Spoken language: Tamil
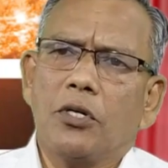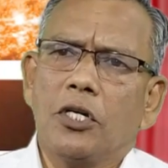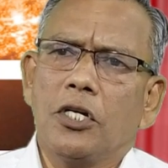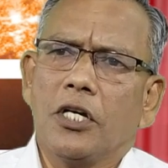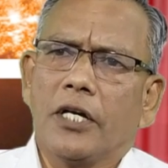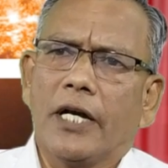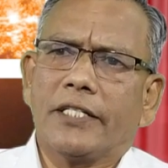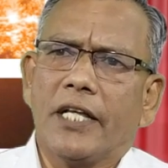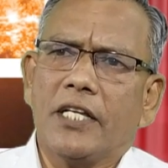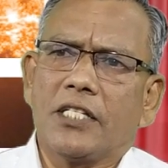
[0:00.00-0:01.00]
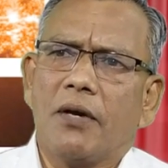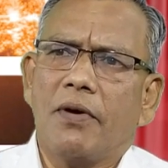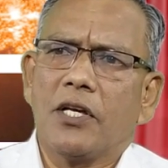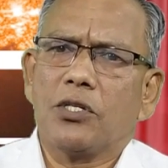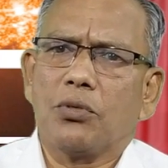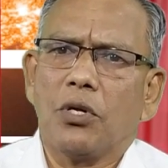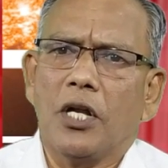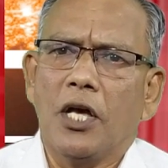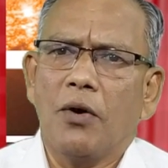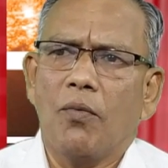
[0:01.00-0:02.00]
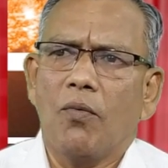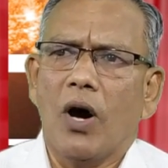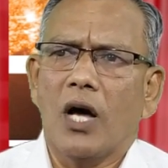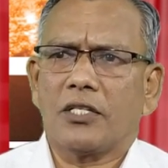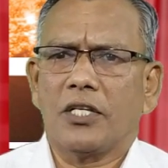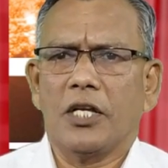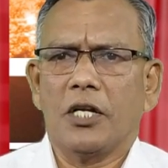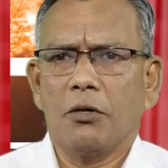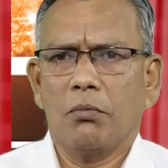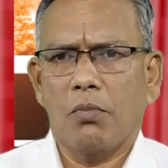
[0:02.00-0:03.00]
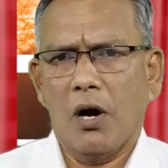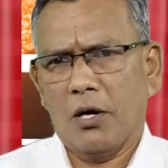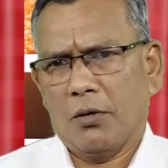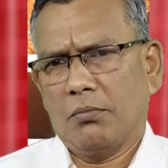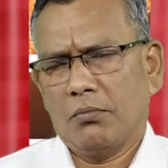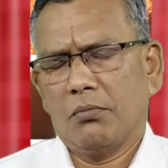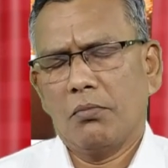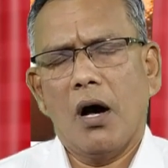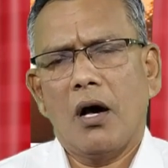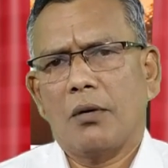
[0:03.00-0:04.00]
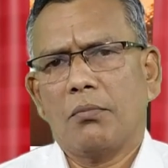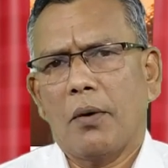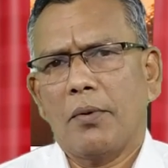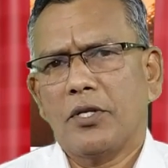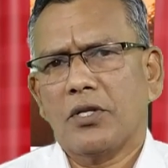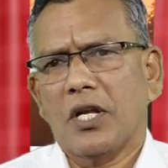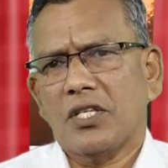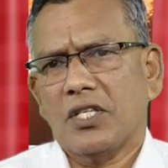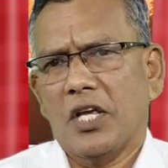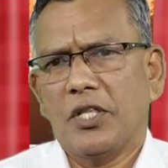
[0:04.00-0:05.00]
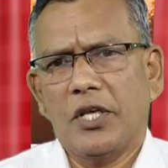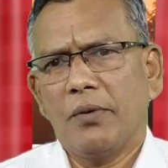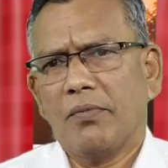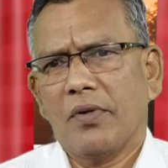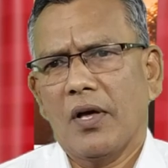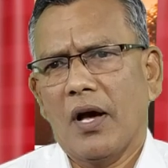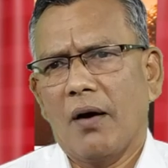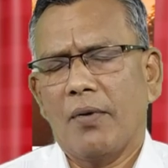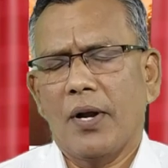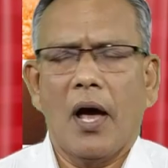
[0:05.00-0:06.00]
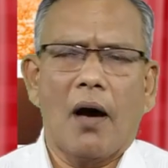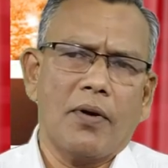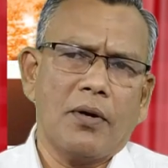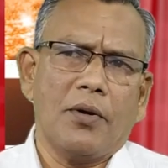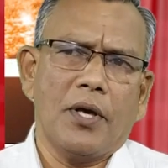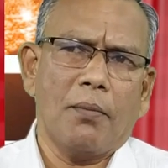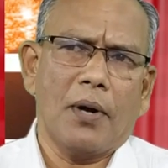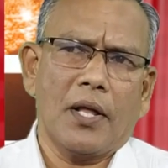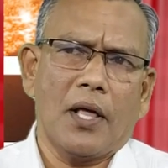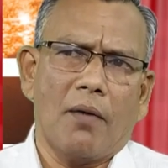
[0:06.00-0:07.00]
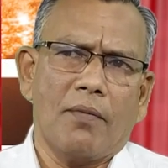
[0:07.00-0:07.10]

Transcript: கொண்டு கர்த்தர் இஸ்ரேவேலுக்கு சொன்ன வார்த்தையின் பாரம் பாரம் அப்படின்னு சொன்னால் செய்தி அவனை அவனுடைய மன